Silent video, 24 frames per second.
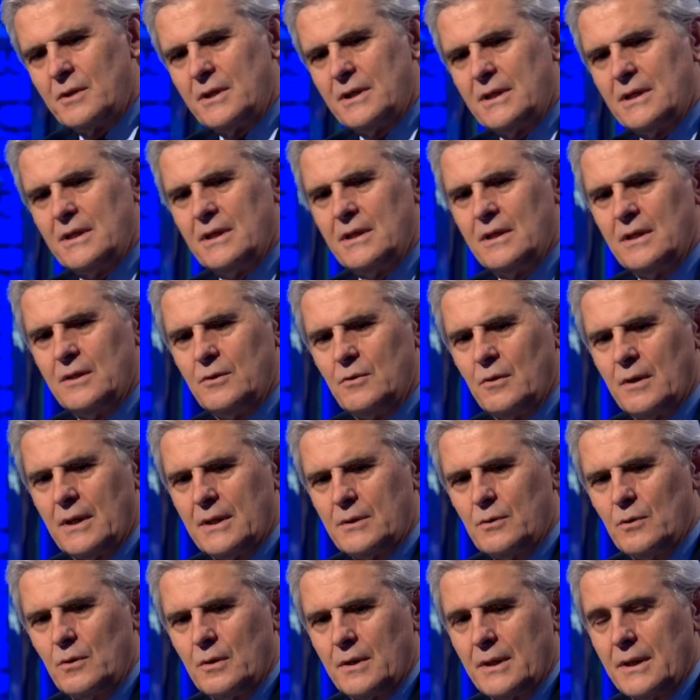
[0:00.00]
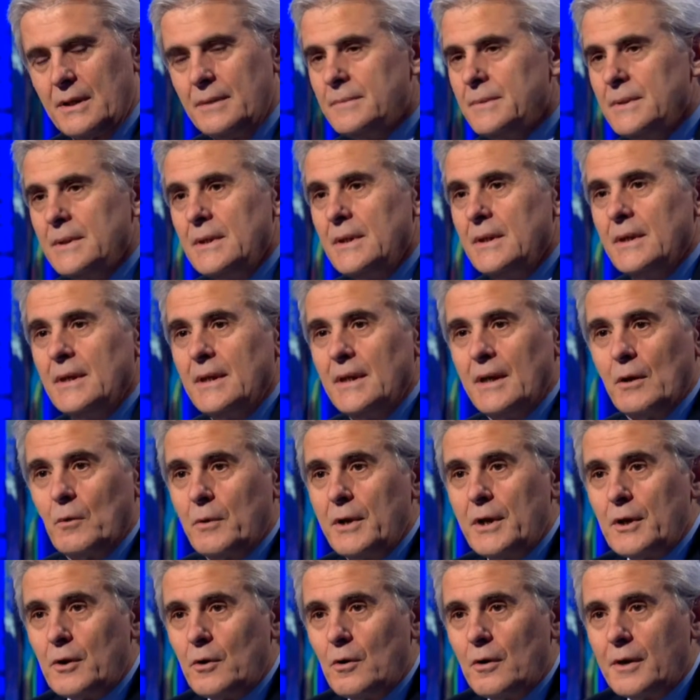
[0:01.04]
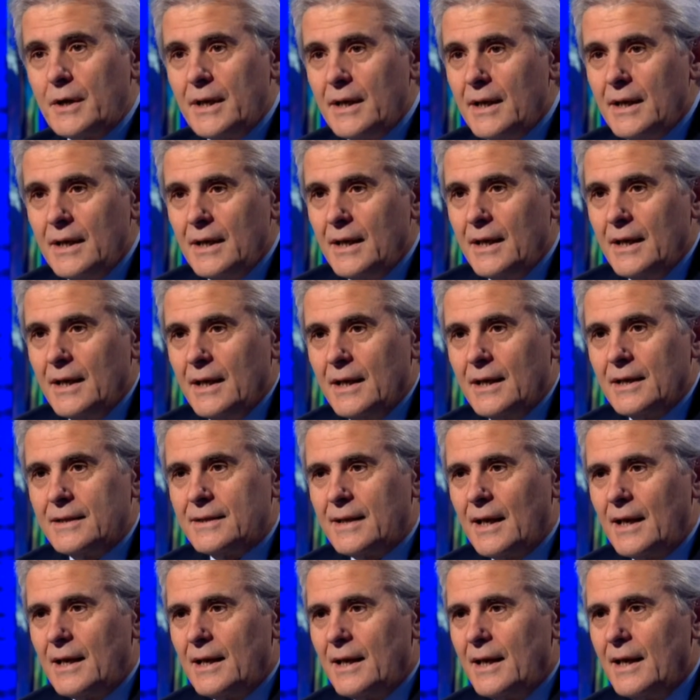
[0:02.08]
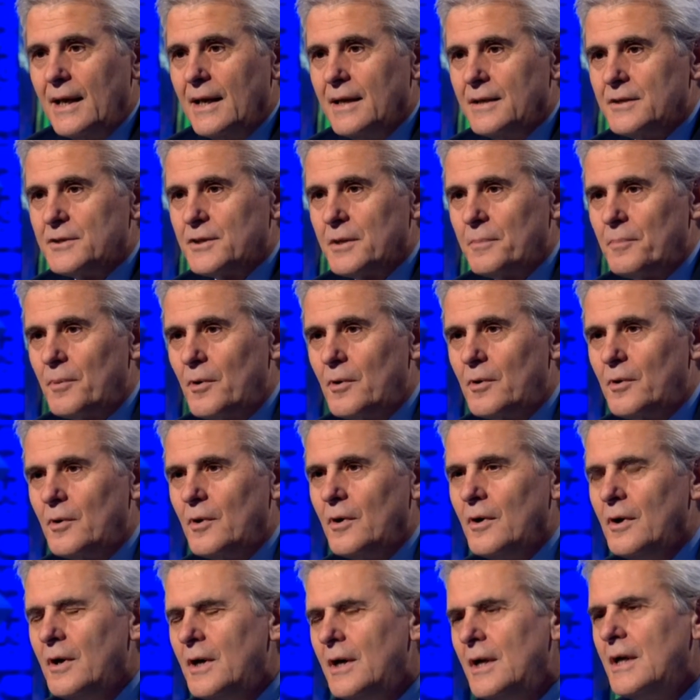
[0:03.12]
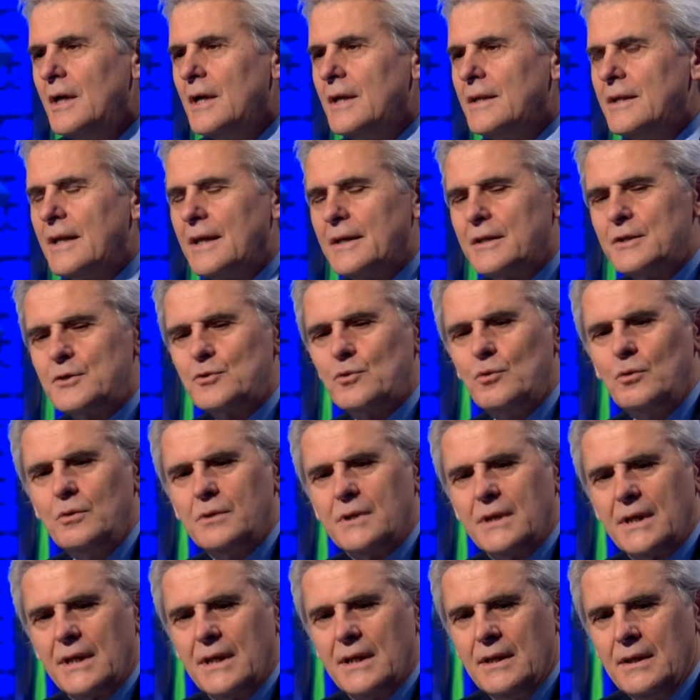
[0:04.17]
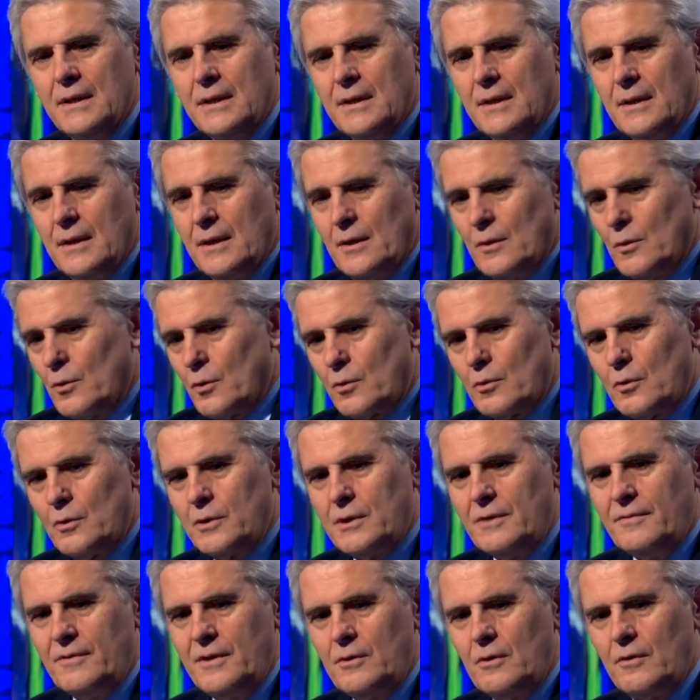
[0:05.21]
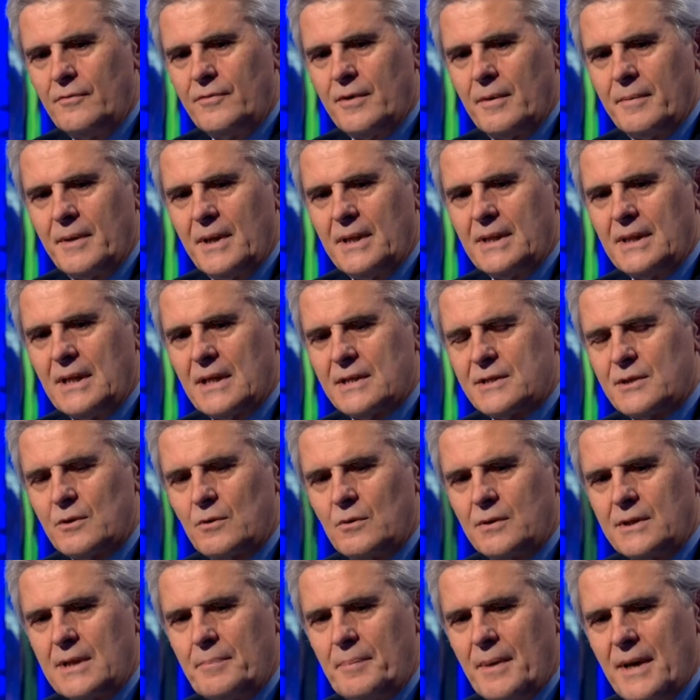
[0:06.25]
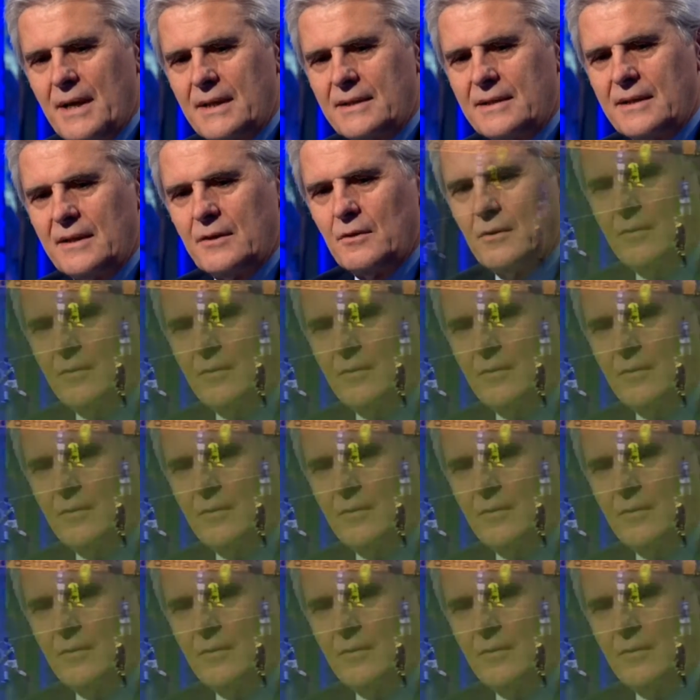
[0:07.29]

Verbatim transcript: di Donadoni. Un errore, e eh, tale è, c'è poco da discutere. Non condivido ovviamente la seconda parte dove